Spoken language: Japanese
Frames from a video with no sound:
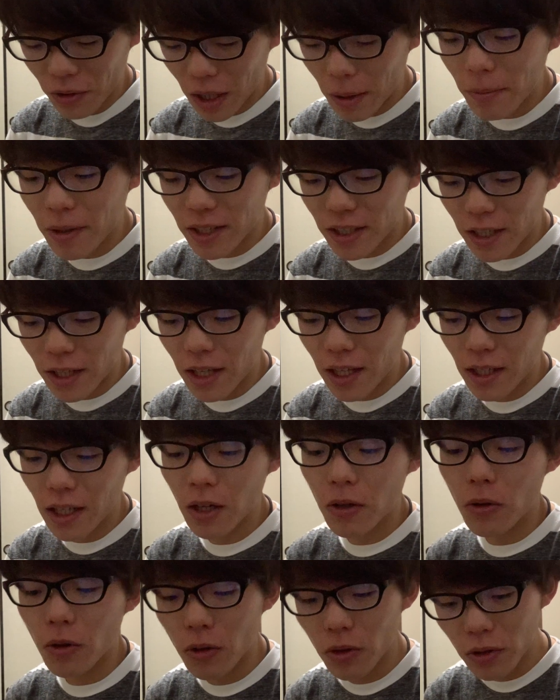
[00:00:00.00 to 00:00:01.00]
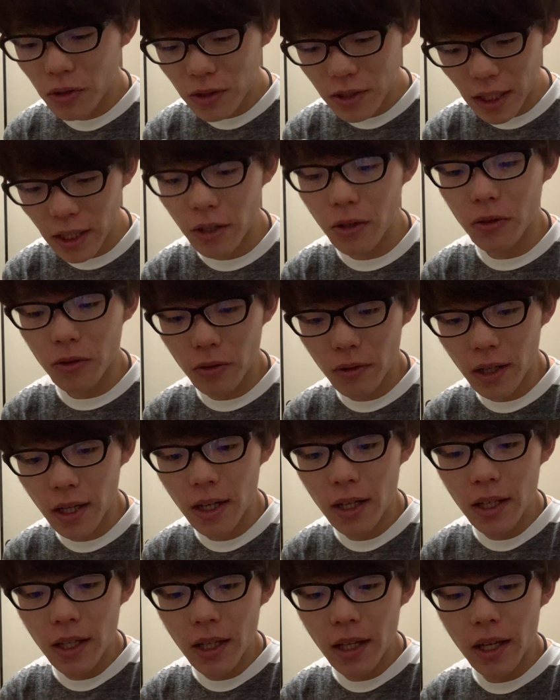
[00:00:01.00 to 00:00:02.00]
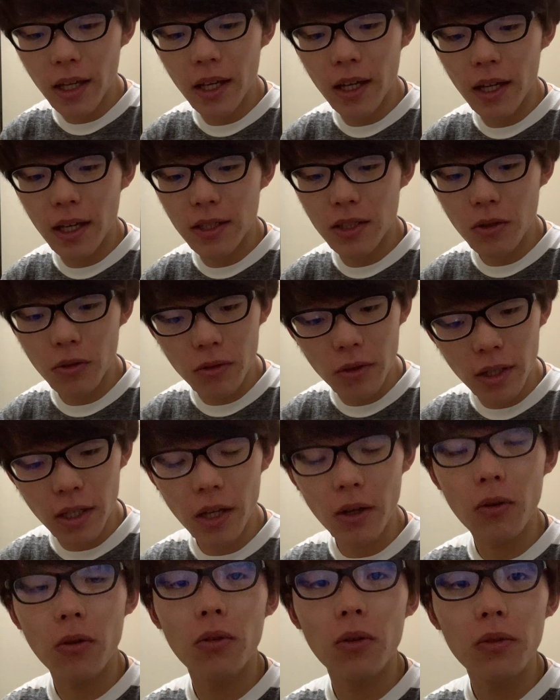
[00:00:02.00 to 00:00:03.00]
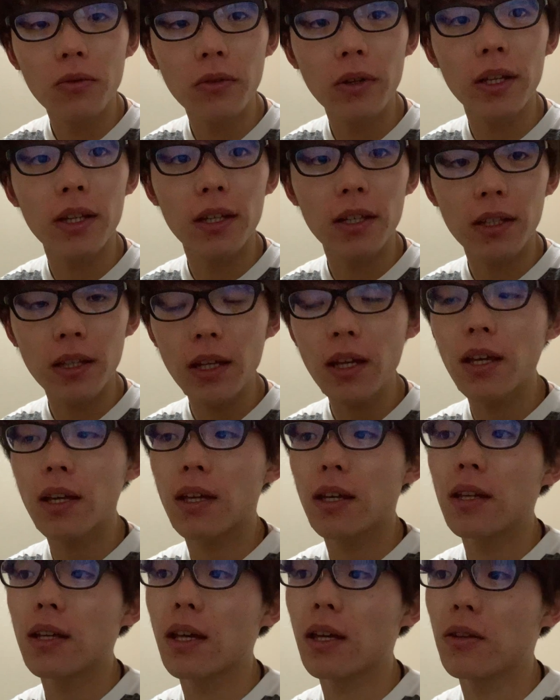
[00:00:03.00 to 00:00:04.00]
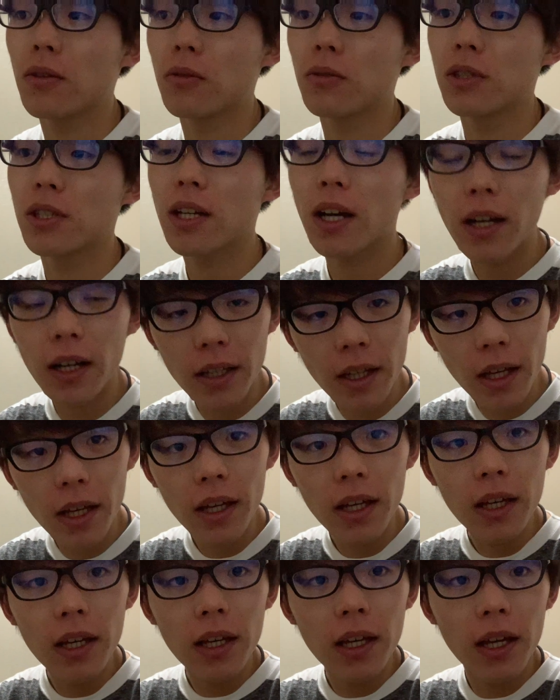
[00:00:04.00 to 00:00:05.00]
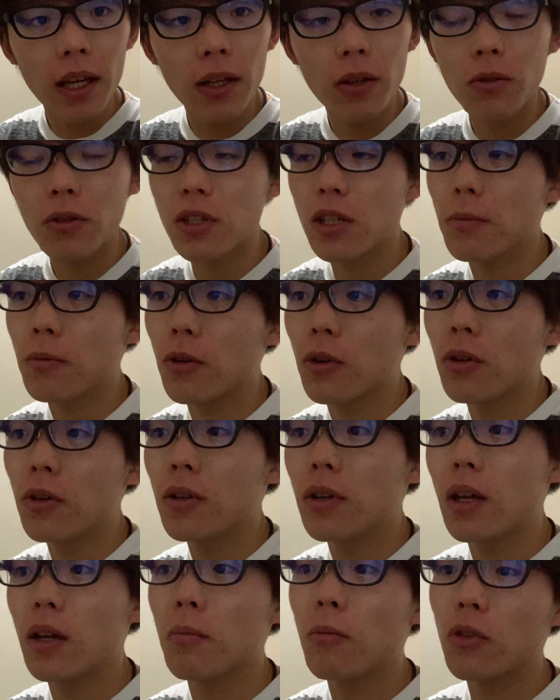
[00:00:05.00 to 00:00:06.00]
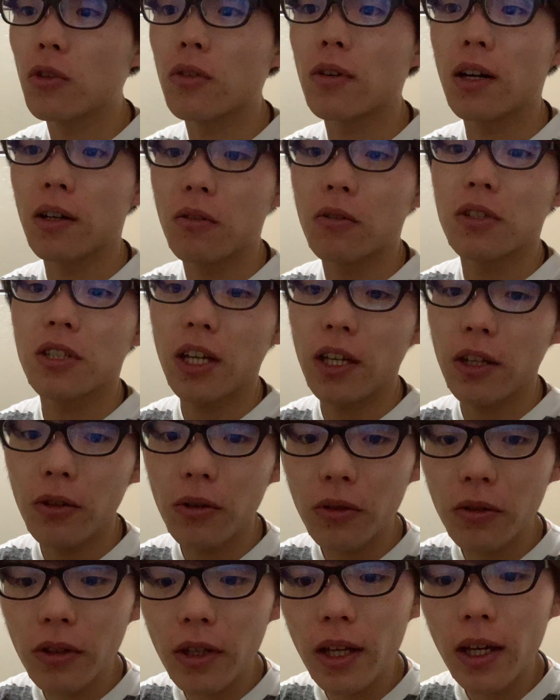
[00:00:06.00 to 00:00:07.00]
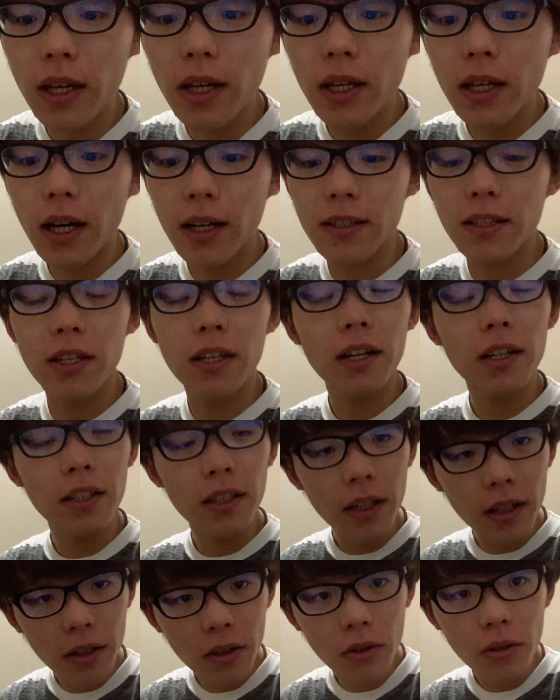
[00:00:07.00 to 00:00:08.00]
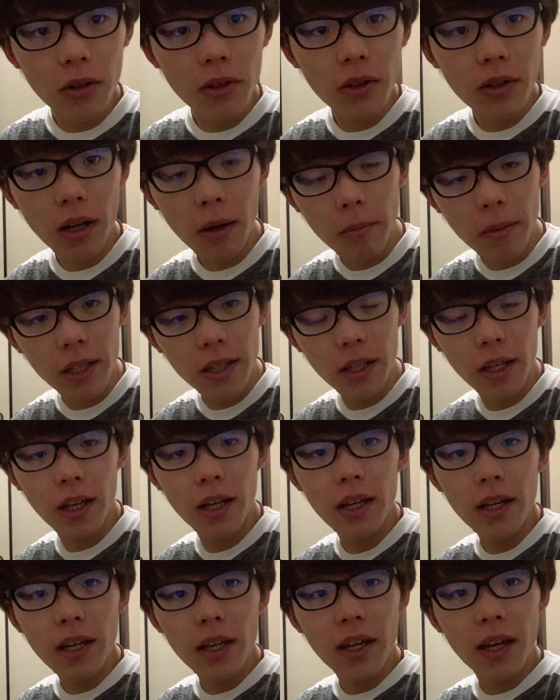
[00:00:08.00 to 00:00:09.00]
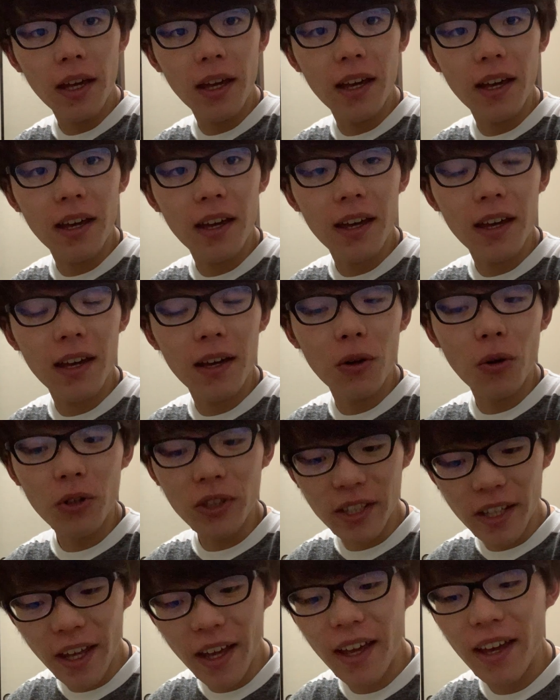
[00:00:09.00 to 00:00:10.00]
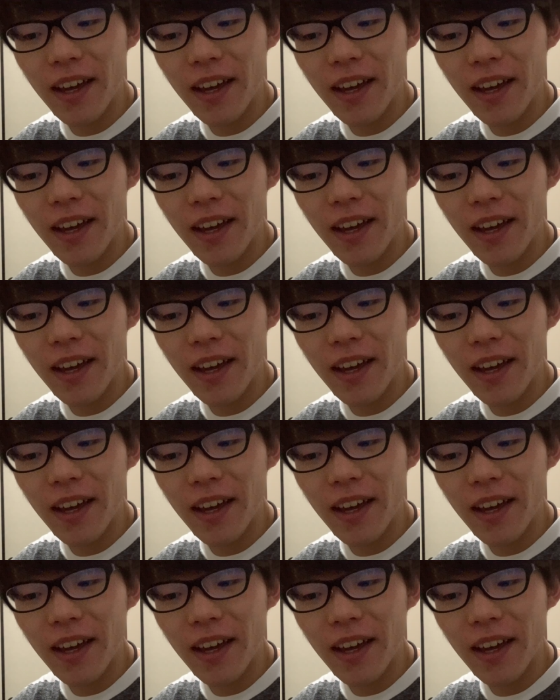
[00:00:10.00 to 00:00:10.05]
頑張ってね、結構作業とか、えー、仕事が結構増えてきて、えっ、ー、と、時間がね、えー、どうしても、えー、もっと確保したいということで、朝苦手だけど、頑張って、えー、起きて、